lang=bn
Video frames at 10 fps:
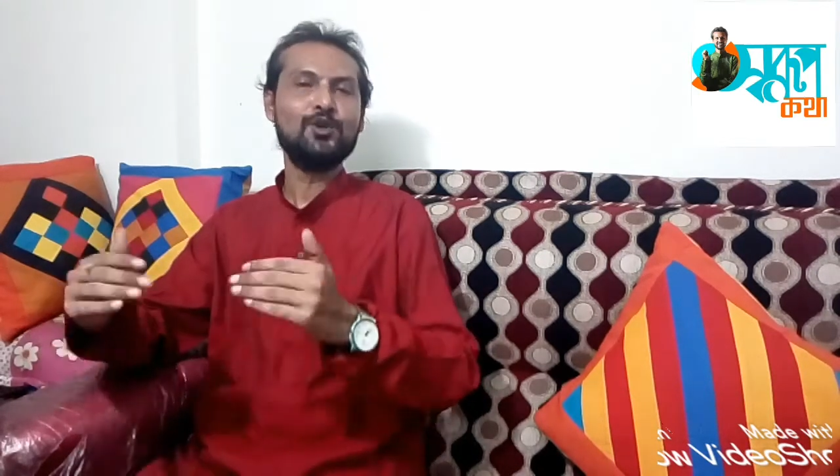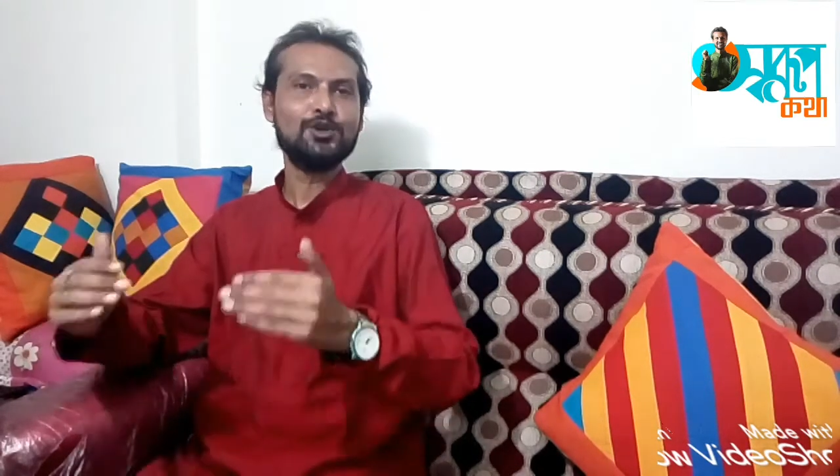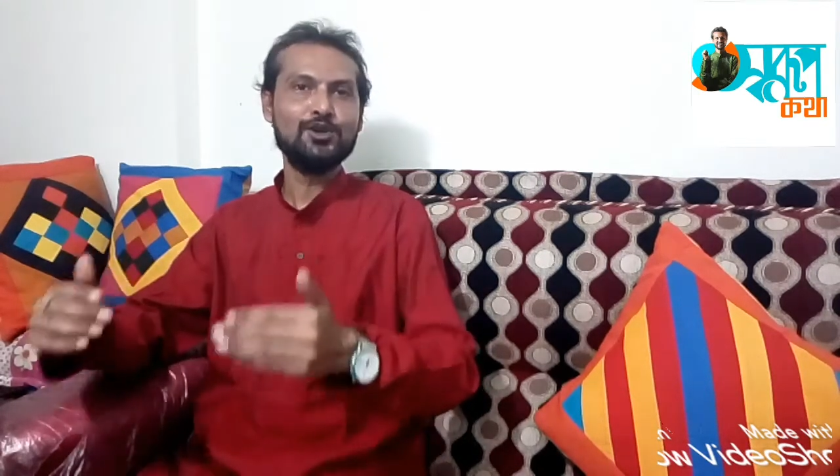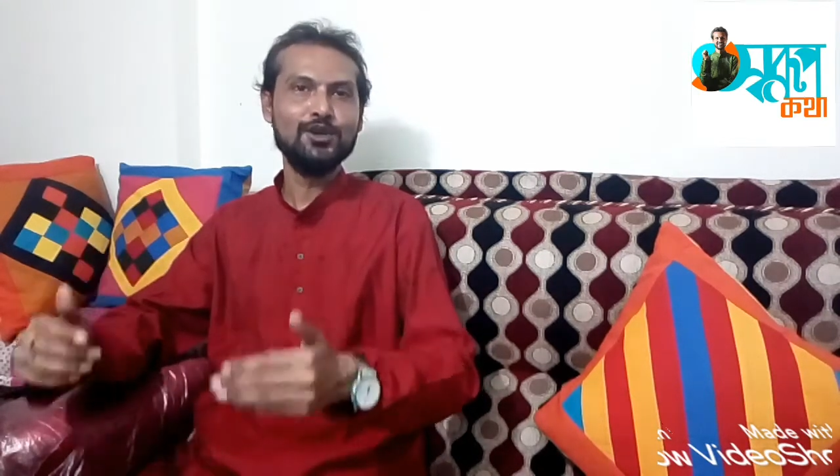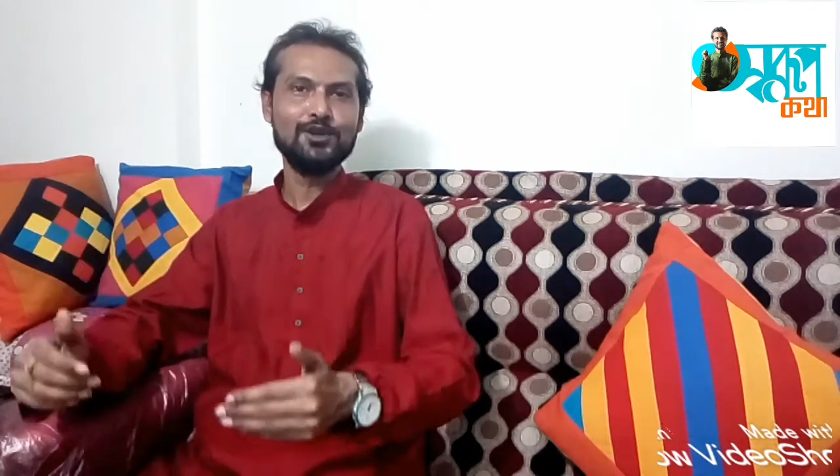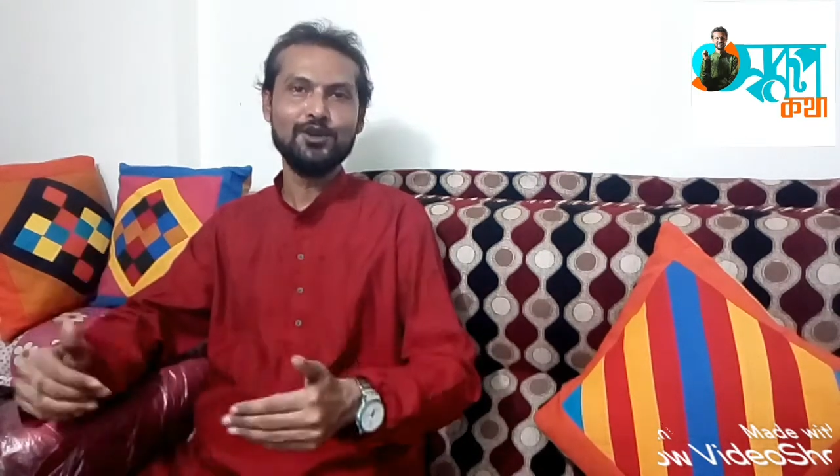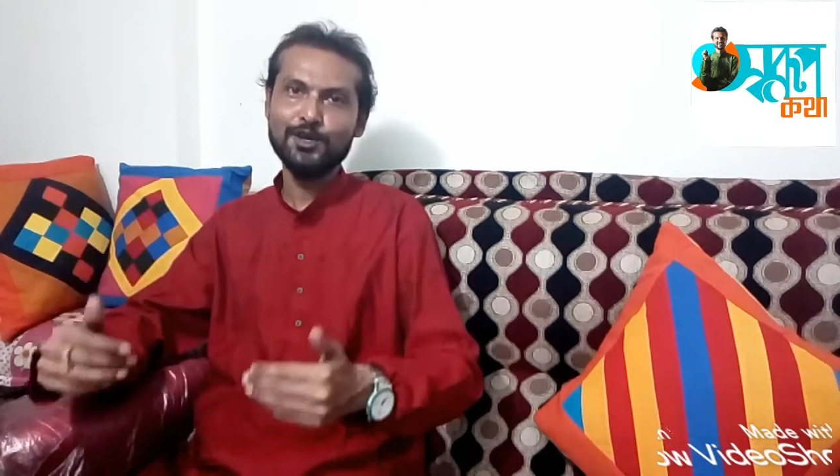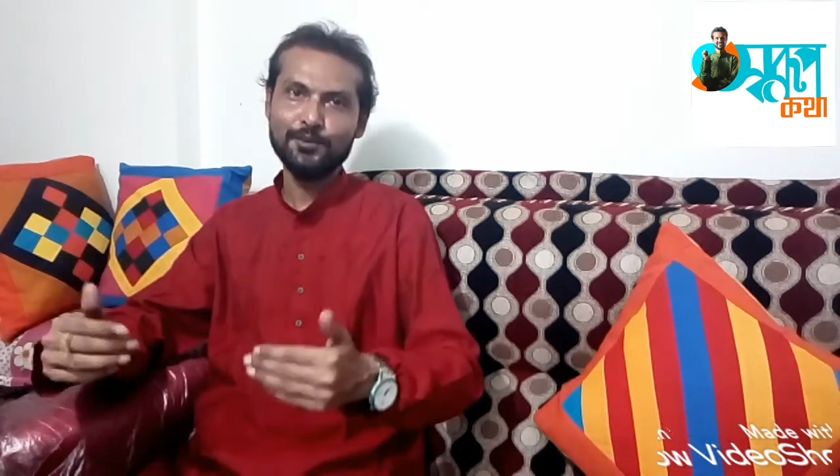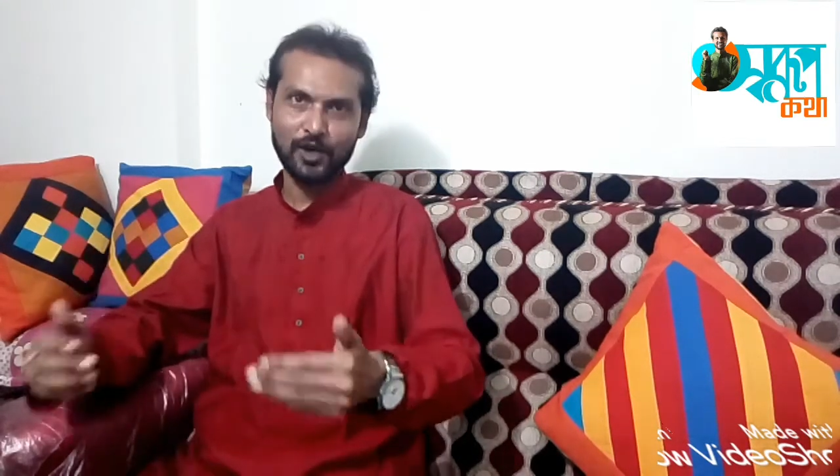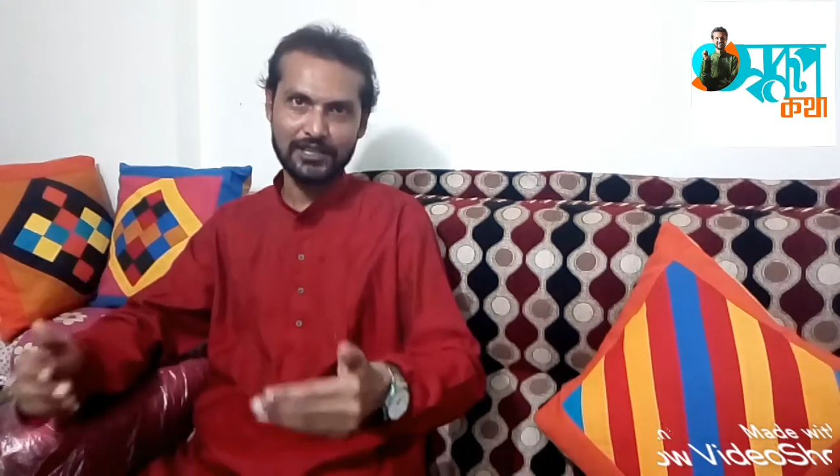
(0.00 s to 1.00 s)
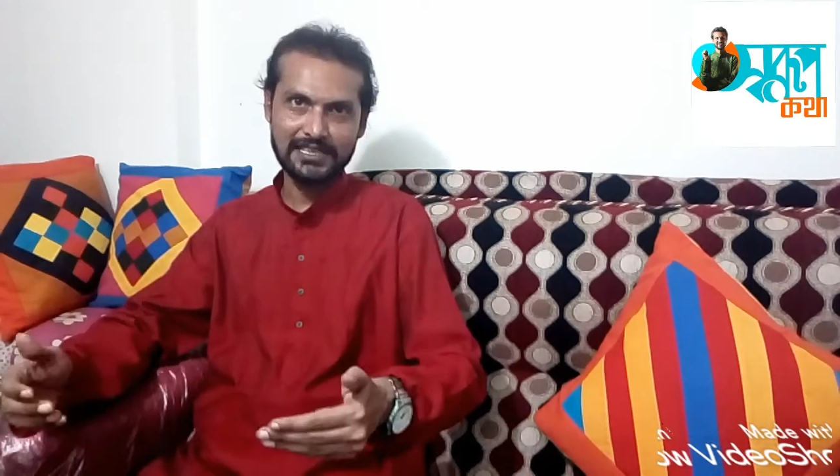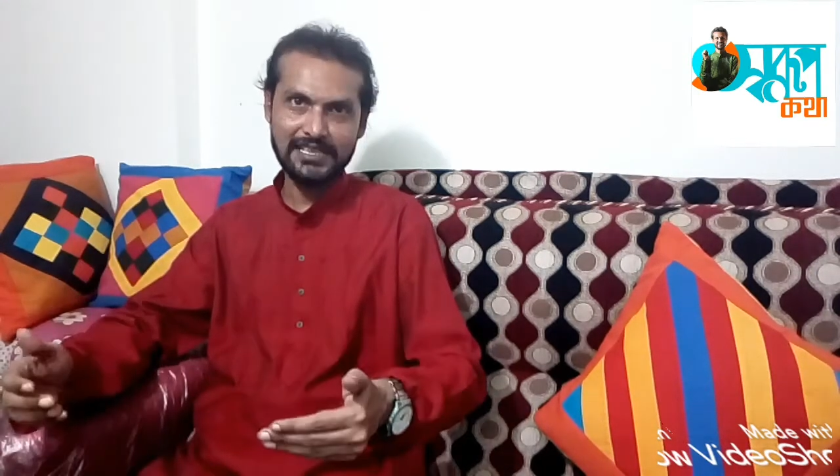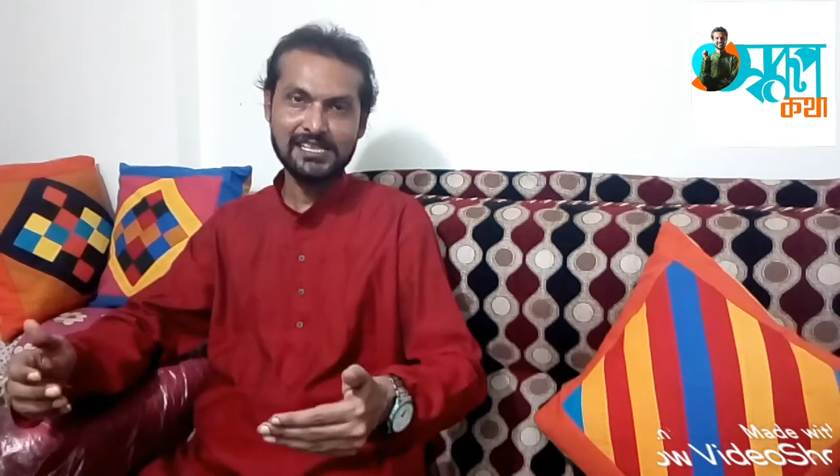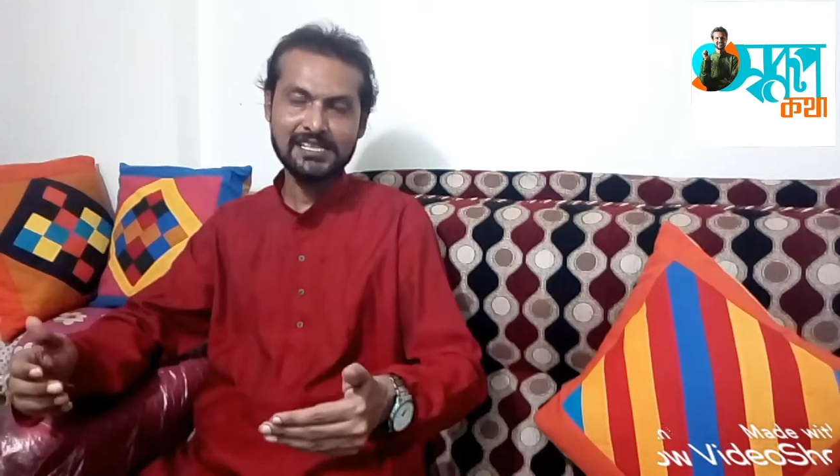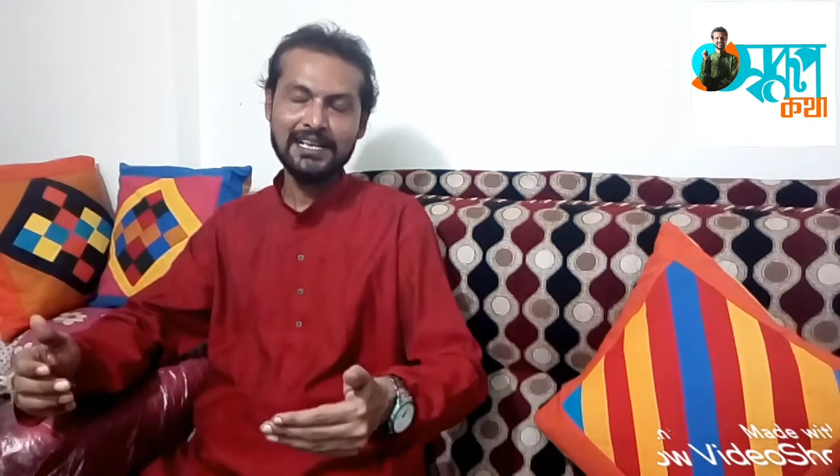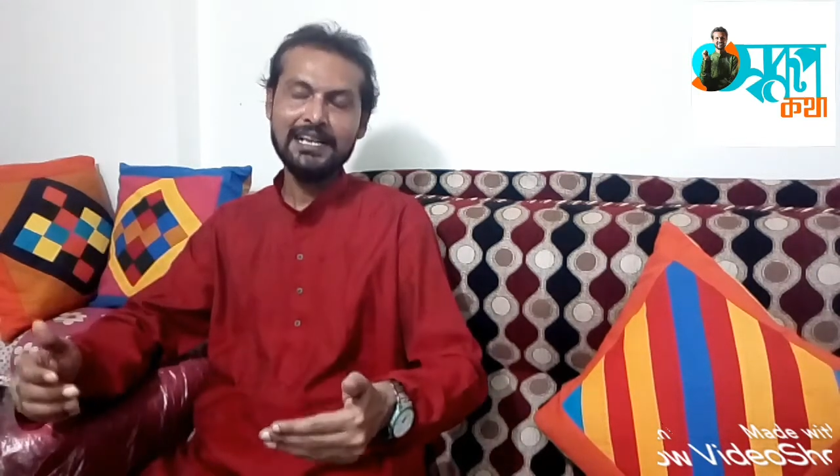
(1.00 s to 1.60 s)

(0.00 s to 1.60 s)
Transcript: মোট গোল করলো পঁয়ত্রিশ